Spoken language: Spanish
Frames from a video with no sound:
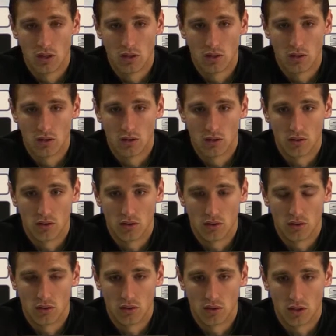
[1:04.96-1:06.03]

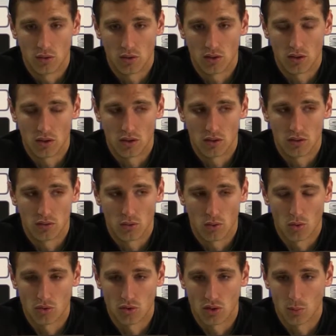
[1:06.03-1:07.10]
y creo que
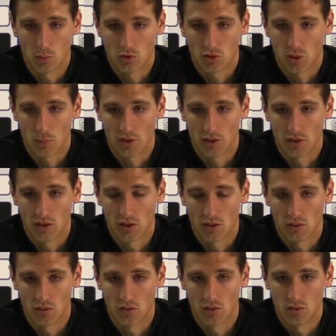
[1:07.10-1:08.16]
todos tenemos que aprender
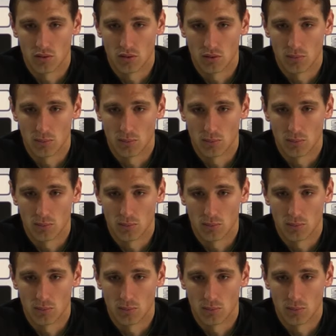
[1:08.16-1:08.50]
eh,